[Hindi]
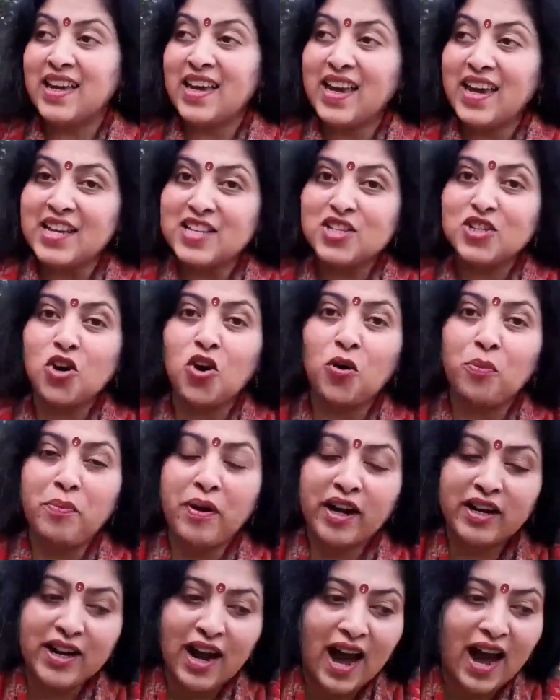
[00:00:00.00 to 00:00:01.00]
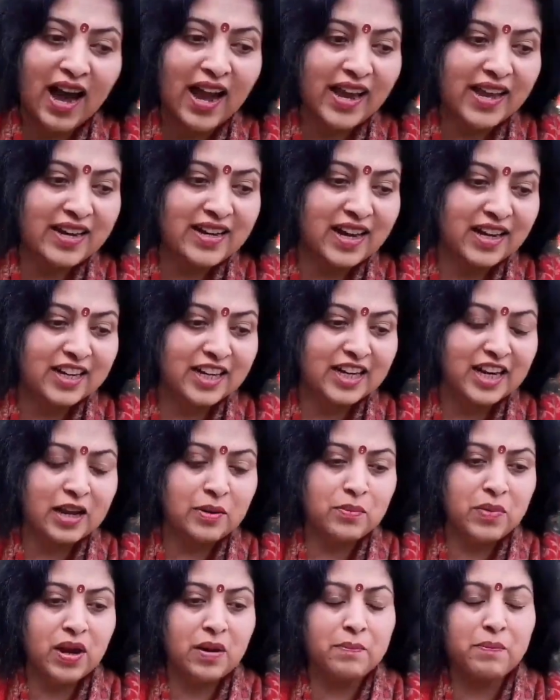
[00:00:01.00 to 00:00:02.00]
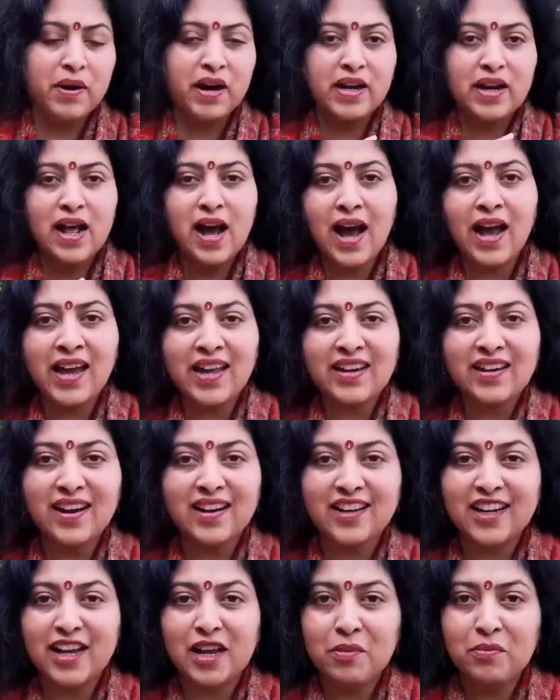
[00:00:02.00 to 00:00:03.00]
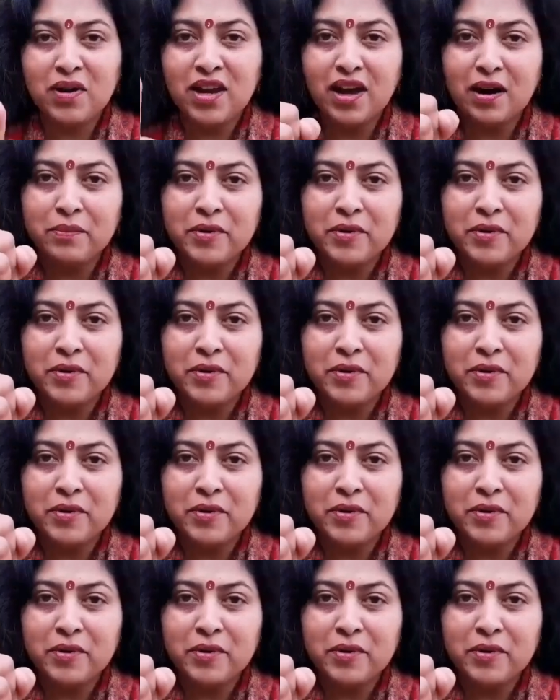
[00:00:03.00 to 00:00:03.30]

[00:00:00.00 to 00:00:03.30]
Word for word: कि इसको बैठाए रखने में बनाए रखने